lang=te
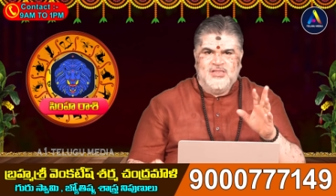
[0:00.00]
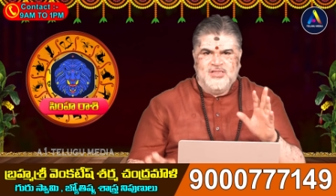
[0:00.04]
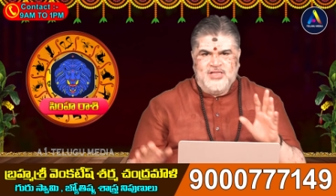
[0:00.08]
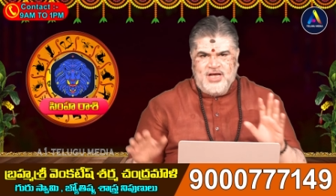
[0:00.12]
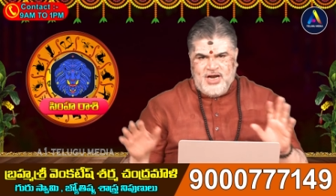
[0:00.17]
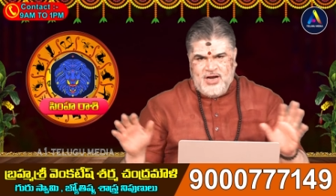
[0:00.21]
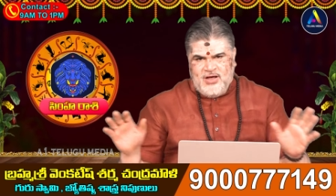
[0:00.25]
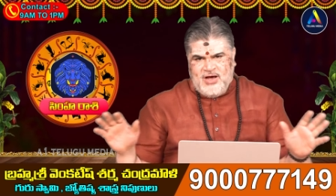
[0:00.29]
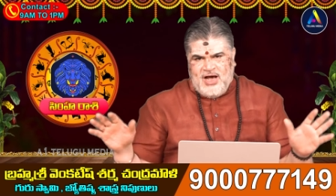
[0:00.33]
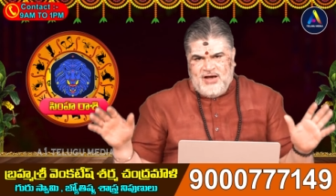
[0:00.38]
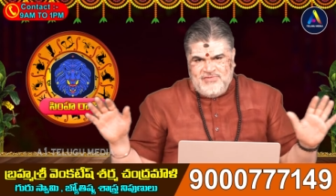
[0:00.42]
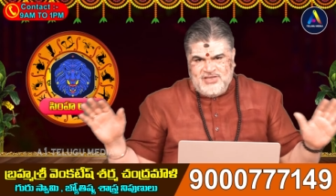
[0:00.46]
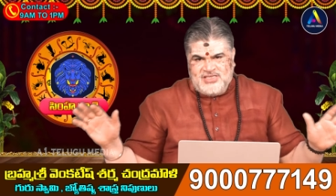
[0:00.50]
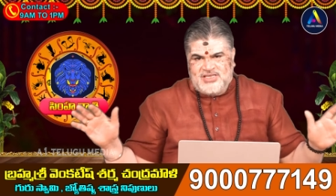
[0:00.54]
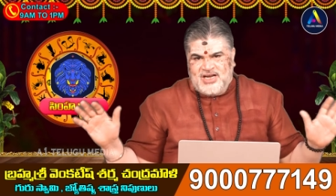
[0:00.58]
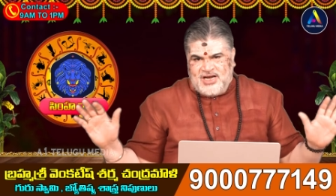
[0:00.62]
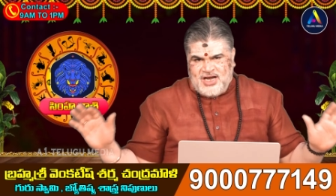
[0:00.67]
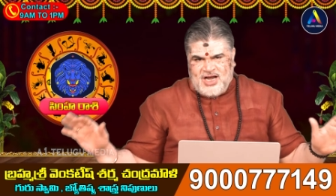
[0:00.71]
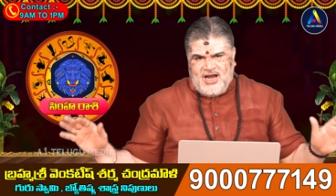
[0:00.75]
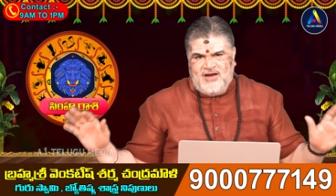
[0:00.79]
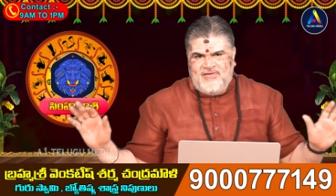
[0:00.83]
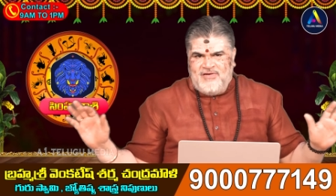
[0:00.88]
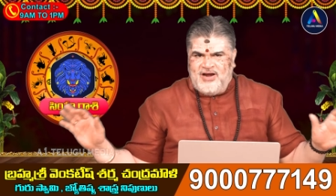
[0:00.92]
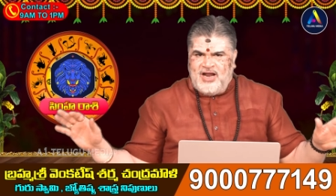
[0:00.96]
దానిలో అవి
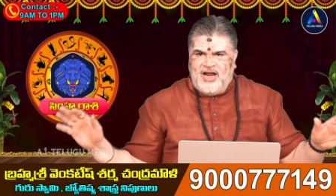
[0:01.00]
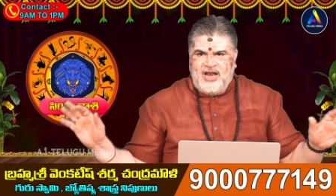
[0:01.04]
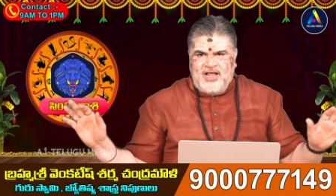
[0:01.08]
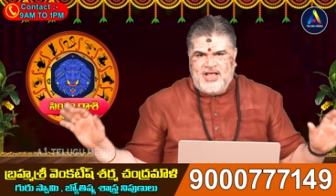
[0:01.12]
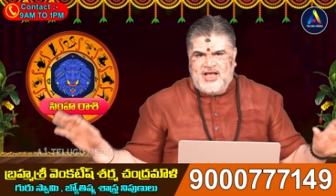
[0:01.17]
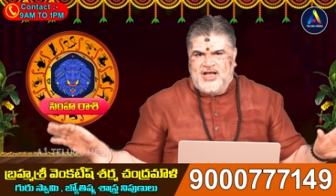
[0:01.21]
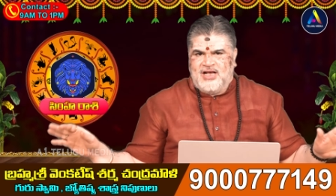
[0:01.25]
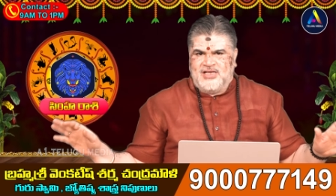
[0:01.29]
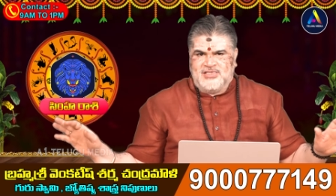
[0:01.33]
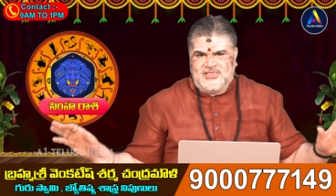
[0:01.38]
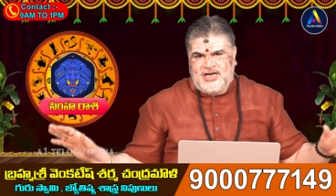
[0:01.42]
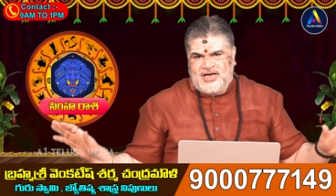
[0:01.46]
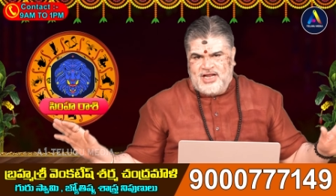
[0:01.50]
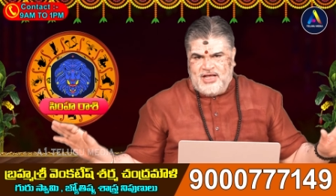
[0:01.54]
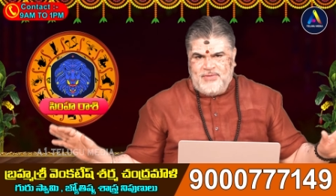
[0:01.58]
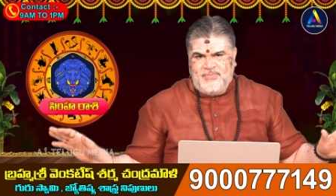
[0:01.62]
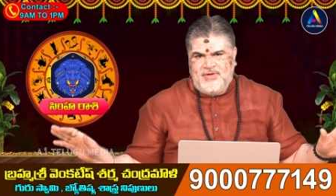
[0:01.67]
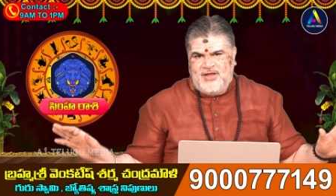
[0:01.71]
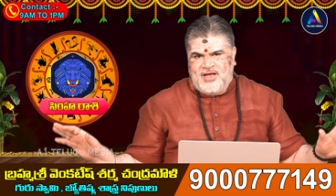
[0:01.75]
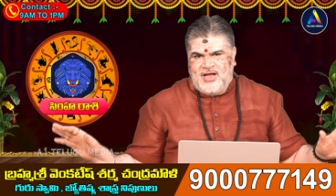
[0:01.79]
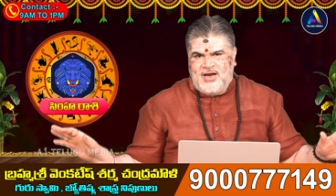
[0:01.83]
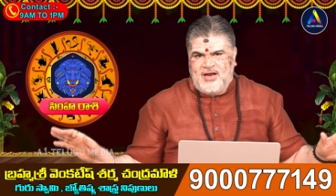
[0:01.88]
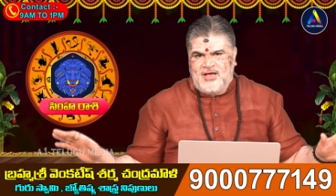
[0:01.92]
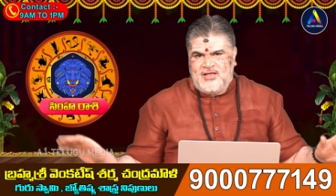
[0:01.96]
సెటిల్ అవ్వడానికి కాస్త టైం
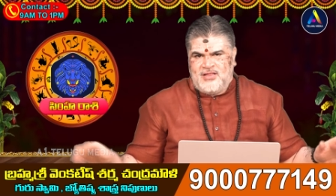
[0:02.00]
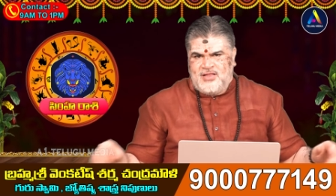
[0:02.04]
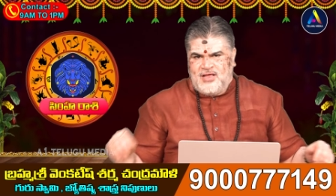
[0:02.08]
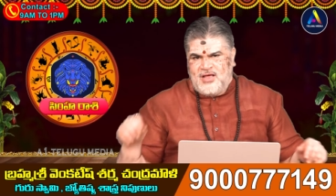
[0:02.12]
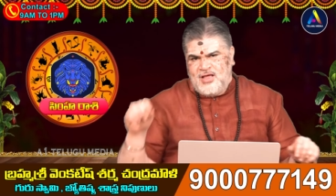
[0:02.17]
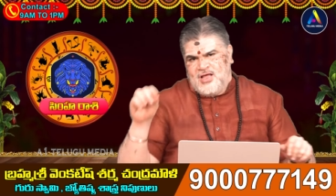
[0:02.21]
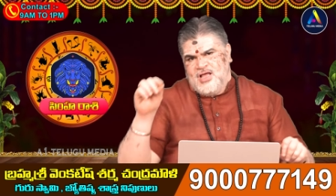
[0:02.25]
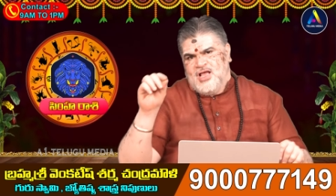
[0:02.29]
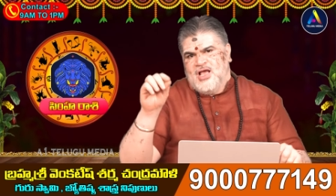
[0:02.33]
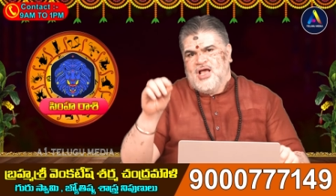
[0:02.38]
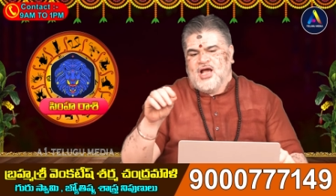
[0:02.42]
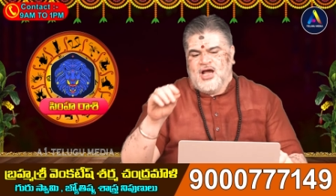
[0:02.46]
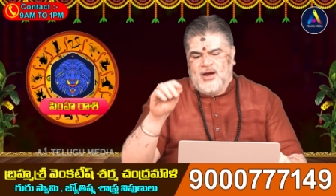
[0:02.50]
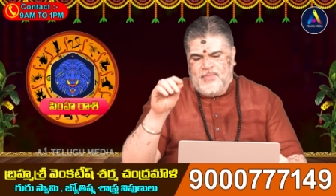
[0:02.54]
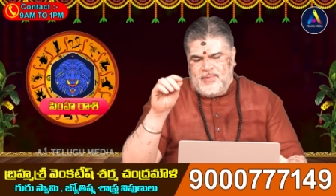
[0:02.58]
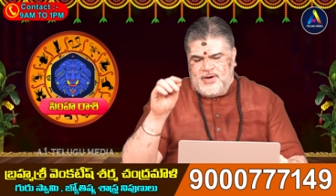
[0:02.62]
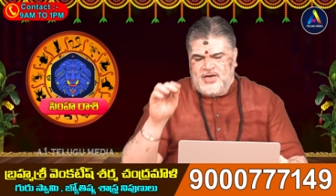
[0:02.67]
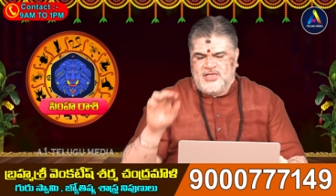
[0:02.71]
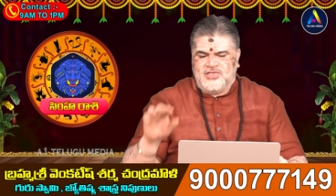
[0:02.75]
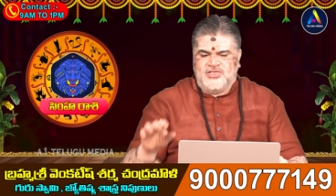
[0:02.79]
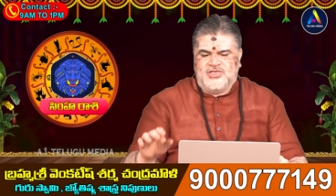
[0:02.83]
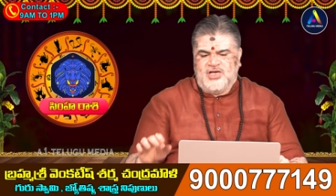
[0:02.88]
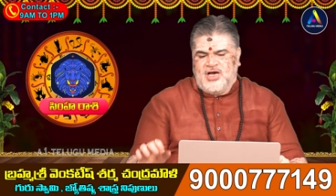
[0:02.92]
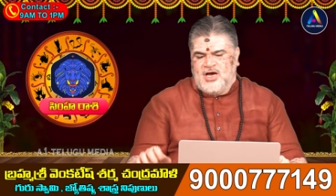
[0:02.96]
ఇవ్వాలి కదా
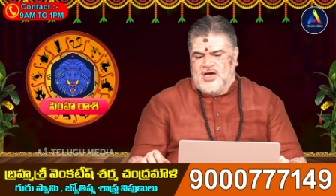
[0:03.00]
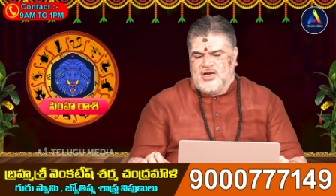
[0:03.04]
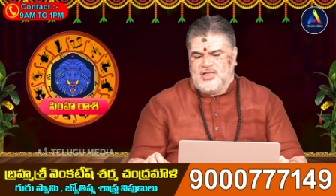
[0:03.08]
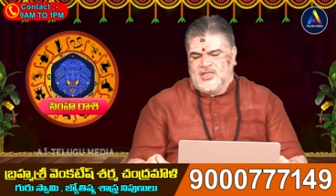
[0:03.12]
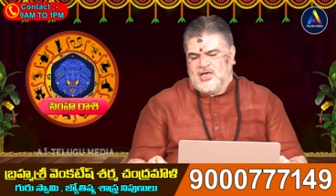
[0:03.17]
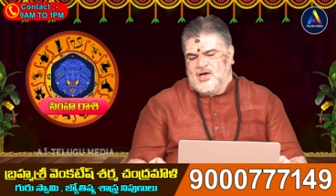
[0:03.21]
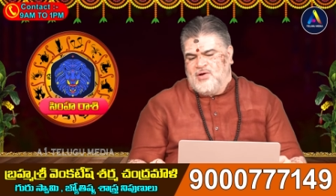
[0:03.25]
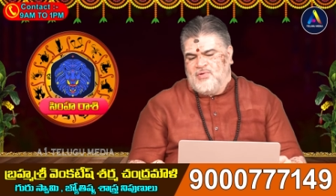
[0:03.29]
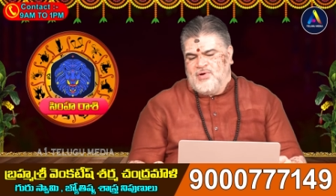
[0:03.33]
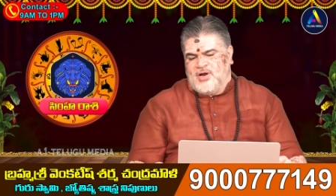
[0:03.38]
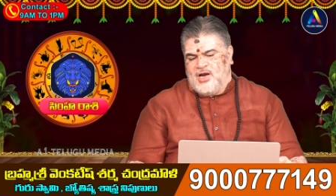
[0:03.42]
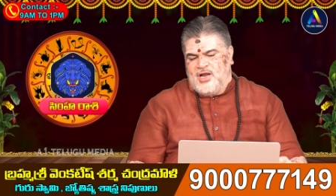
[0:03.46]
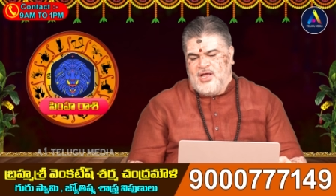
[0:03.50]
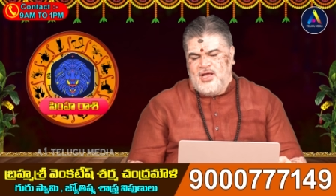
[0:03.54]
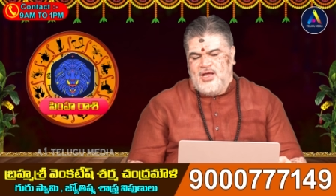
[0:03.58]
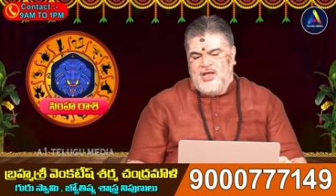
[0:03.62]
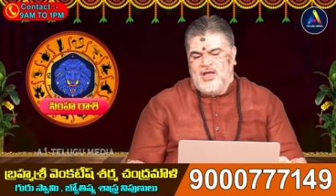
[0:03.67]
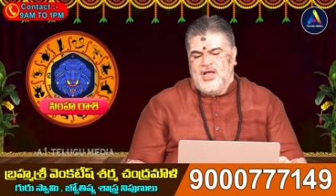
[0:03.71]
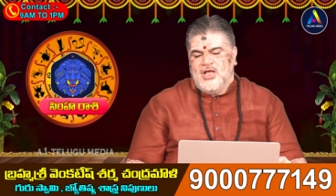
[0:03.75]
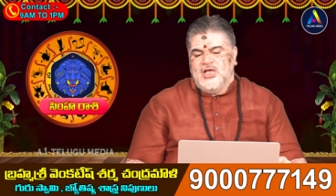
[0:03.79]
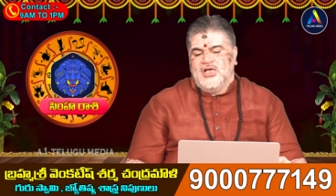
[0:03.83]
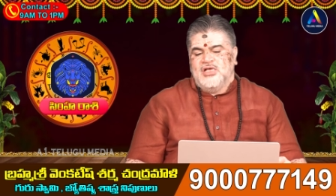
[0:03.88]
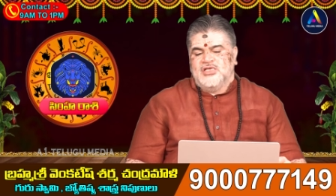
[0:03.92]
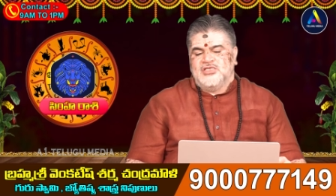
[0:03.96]
కాబట్టి జాగ్రత్తగా ఉండాలి
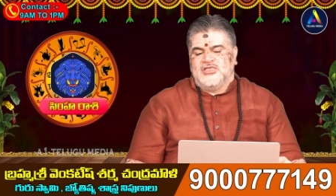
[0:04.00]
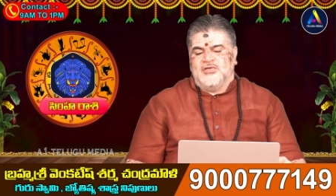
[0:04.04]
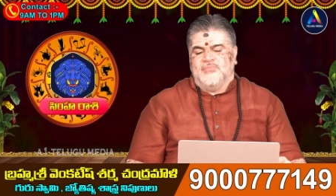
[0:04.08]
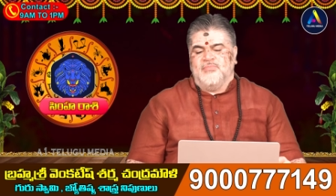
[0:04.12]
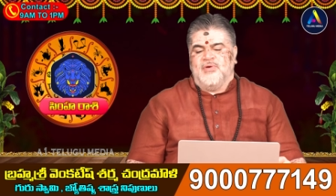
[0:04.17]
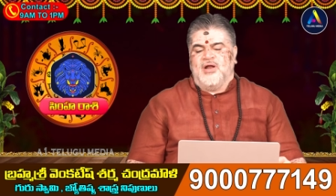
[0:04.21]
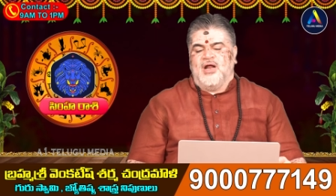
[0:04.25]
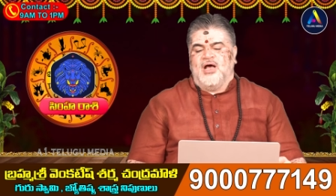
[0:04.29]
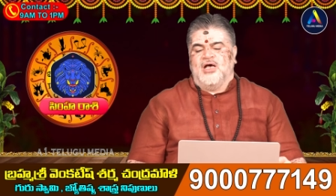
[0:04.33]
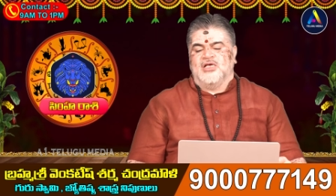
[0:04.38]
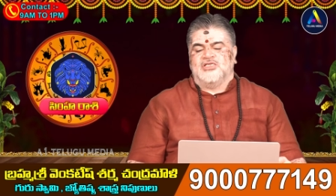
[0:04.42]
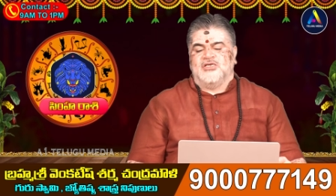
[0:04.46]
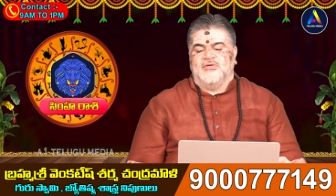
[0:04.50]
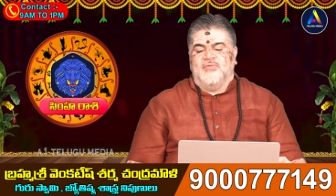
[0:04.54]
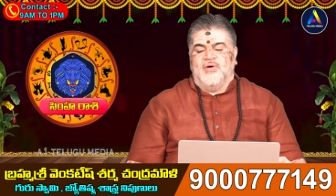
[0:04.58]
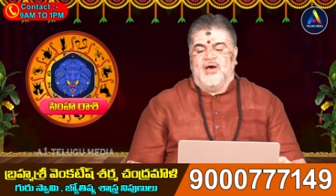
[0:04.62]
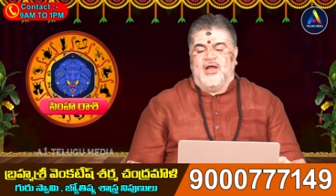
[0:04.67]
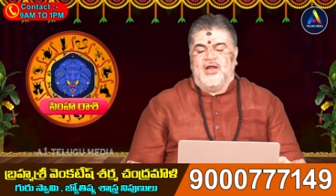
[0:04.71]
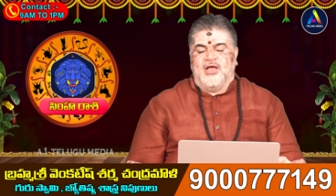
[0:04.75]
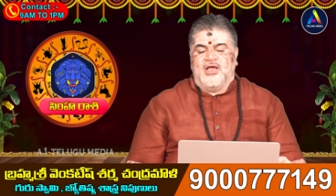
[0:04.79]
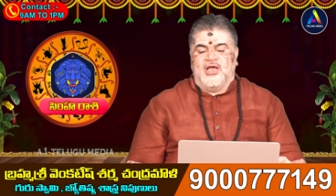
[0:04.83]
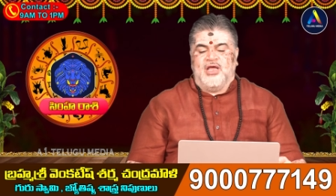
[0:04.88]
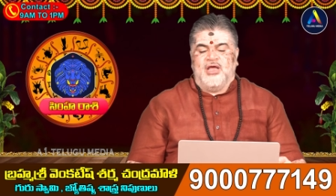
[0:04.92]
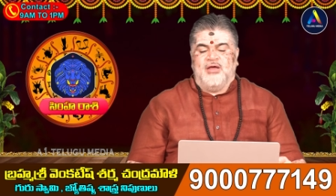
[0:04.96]
సింహరాశి
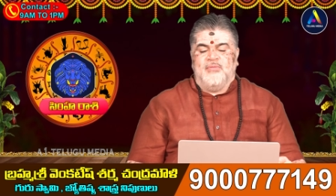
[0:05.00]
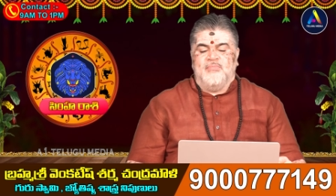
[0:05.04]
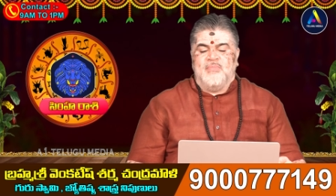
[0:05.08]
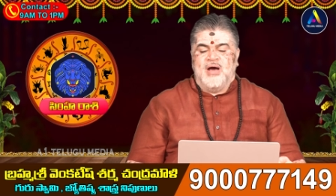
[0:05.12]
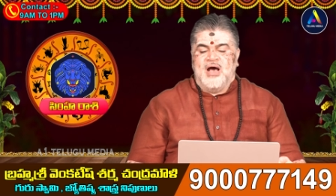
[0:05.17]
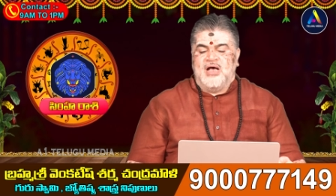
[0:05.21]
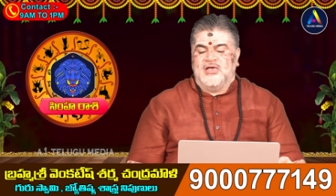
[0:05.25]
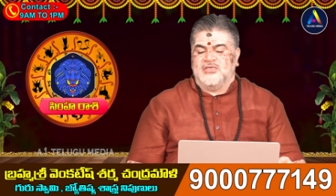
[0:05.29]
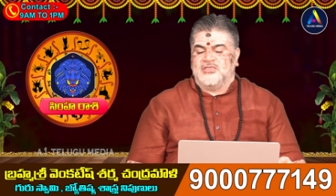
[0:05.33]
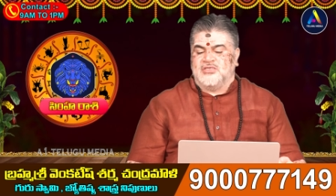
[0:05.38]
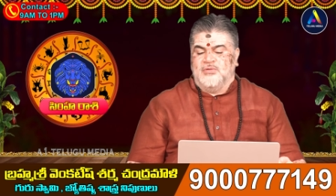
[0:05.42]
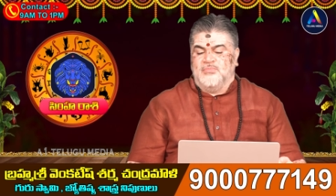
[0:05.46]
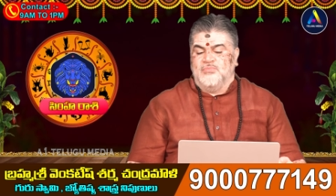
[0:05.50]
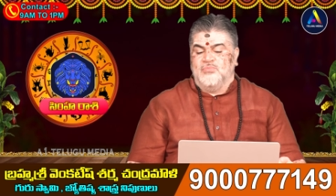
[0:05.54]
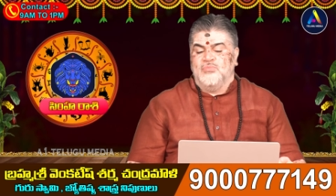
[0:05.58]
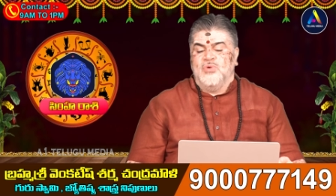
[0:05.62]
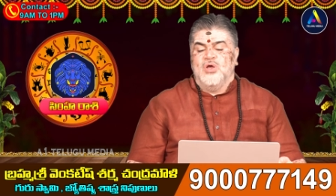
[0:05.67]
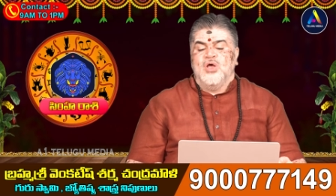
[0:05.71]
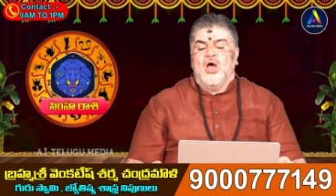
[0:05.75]
వారికి మాసం